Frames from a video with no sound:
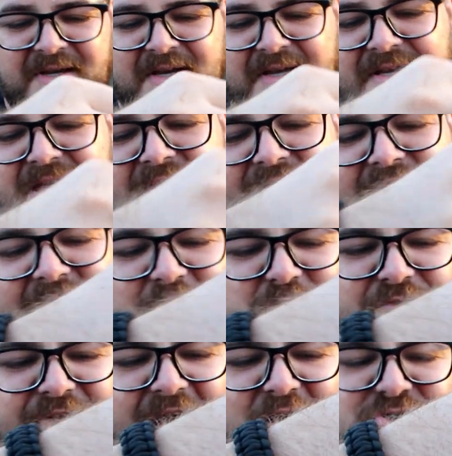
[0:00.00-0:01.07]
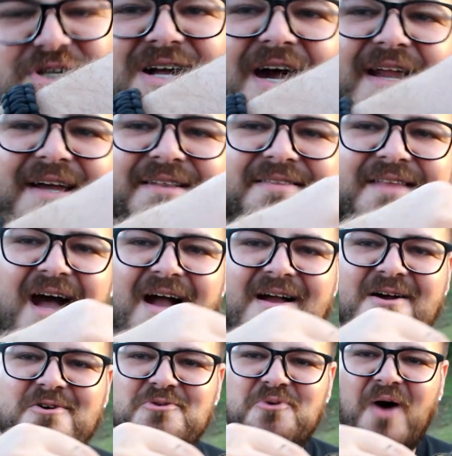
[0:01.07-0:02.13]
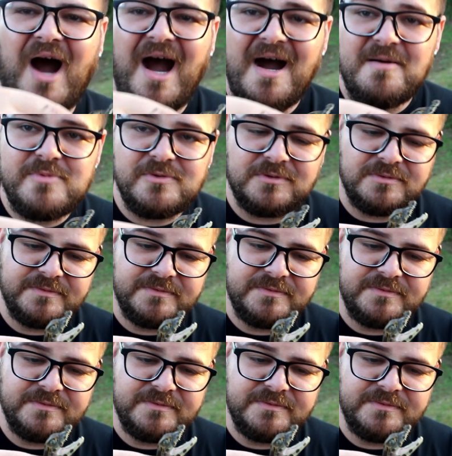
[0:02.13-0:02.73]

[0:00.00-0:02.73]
E aí aquela dúvida, ah, o jacaré ataca com o rabo?